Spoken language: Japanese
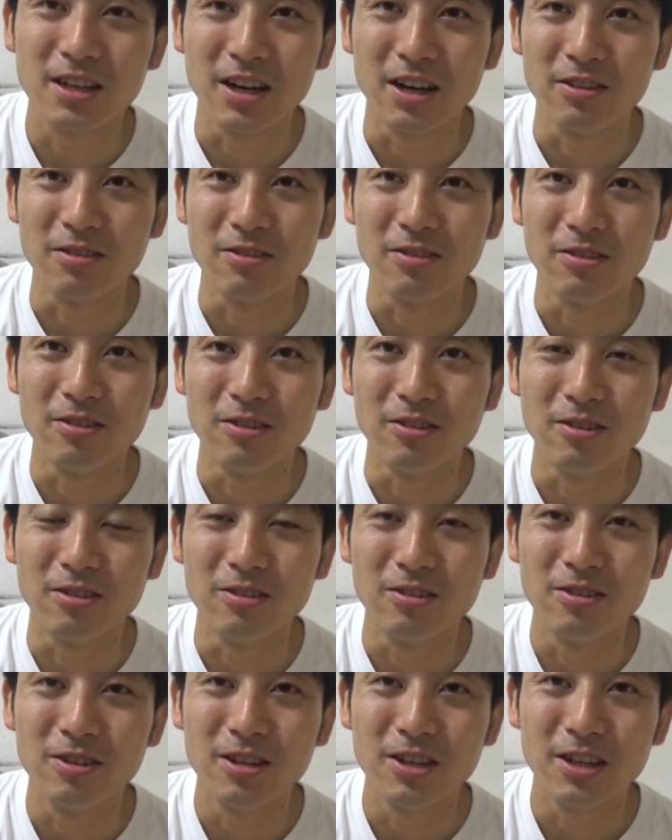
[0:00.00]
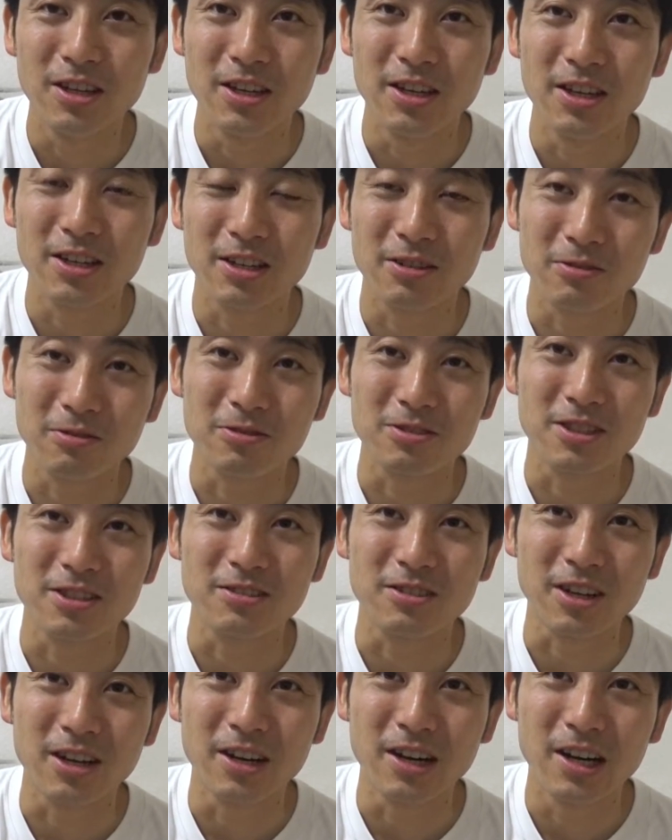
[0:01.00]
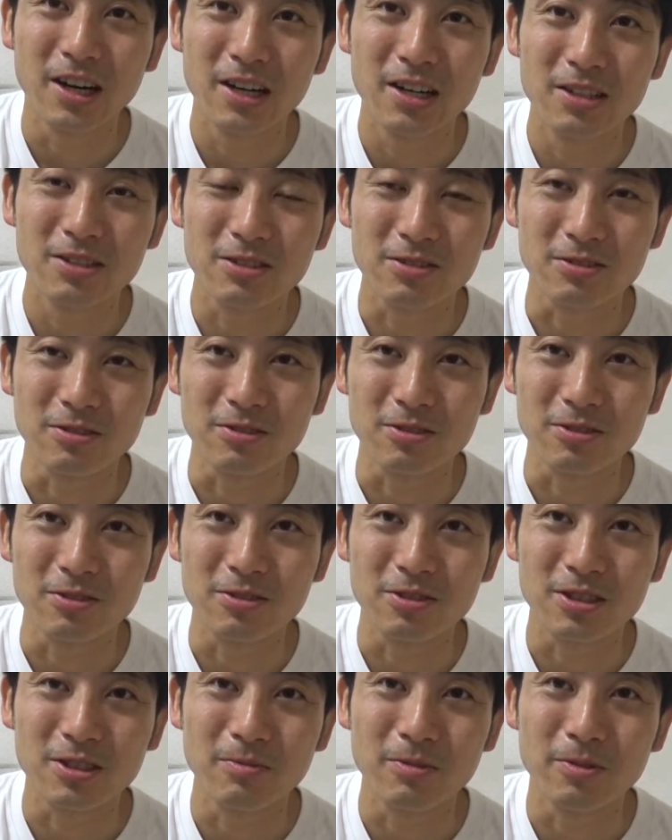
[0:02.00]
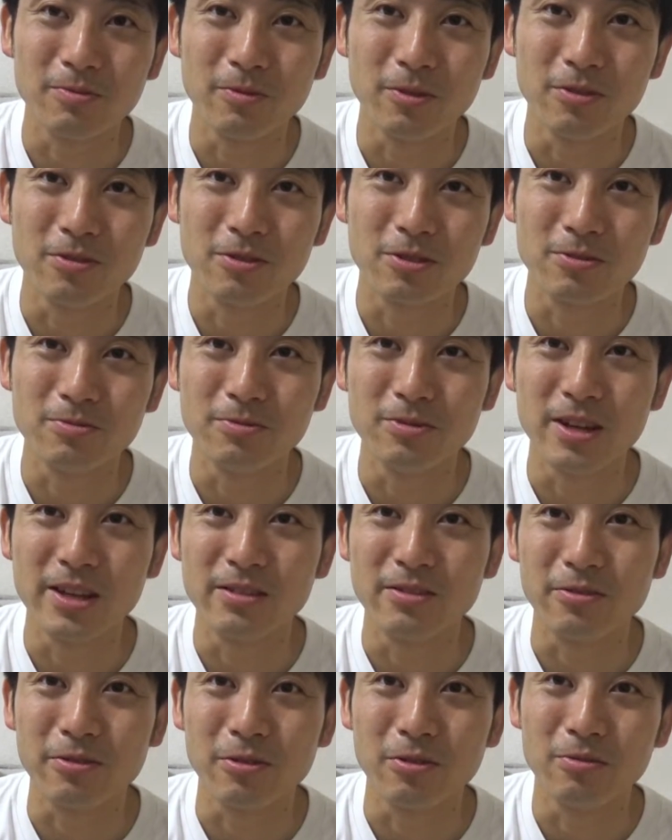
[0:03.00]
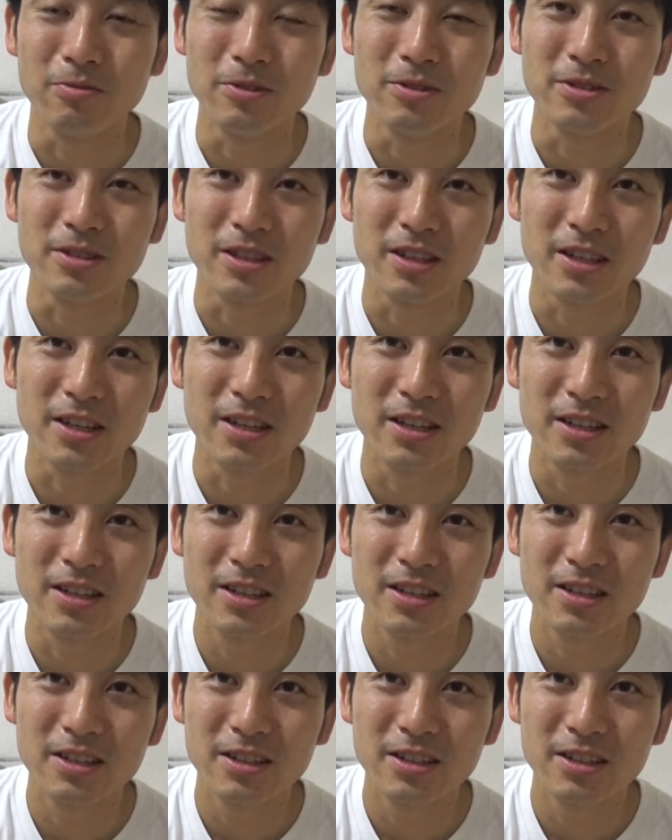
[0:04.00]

あのー、映画の構成とかちょっとそういったものも含めると思うんで